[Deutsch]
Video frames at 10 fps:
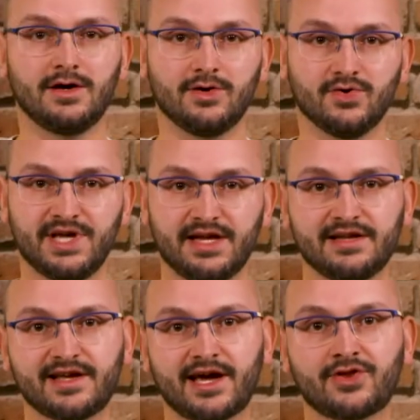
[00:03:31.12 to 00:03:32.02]
Und da der
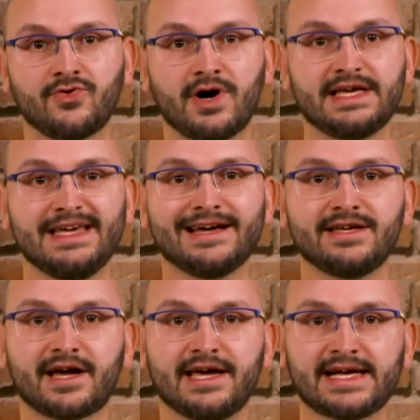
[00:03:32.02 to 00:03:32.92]
Direktor ihr
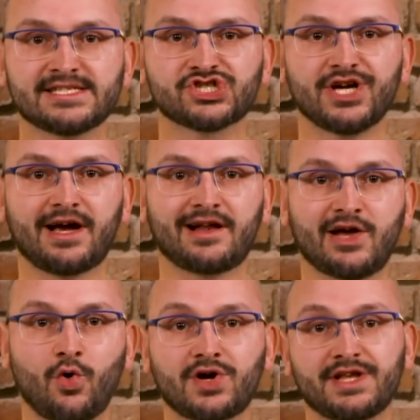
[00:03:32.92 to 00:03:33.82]
ihre hexische
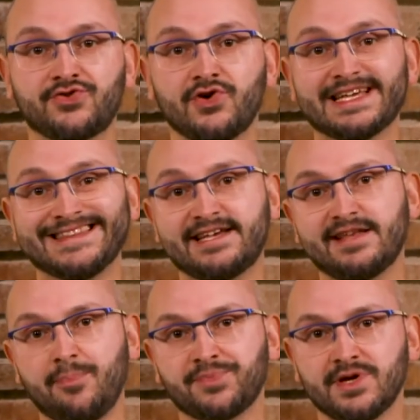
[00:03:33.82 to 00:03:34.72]
Erklärung natürlich nicht
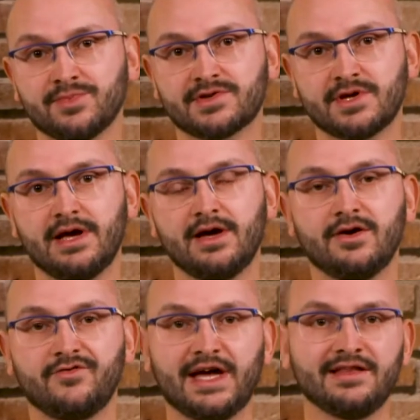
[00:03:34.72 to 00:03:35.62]
abnimmt,
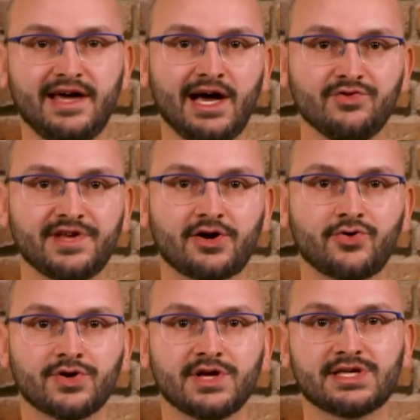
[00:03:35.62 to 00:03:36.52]
werden er und Herr
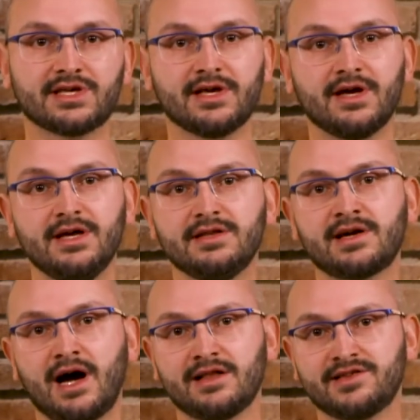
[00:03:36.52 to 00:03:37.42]
König in die
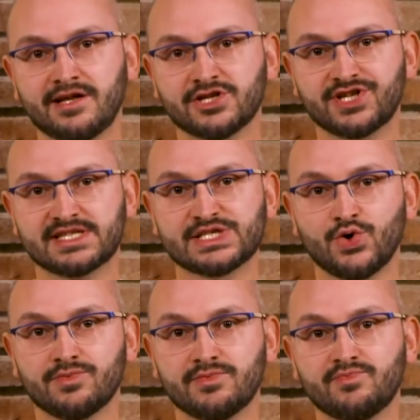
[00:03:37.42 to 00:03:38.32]

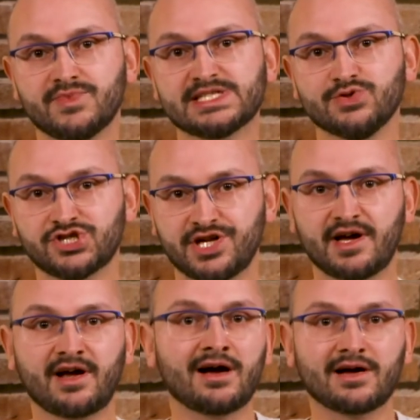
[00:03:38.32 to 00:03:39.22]
Quarantänestation des Neustädter
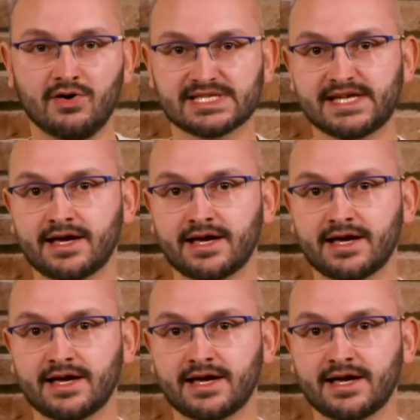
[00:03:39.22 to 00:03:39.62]
Krankenhauses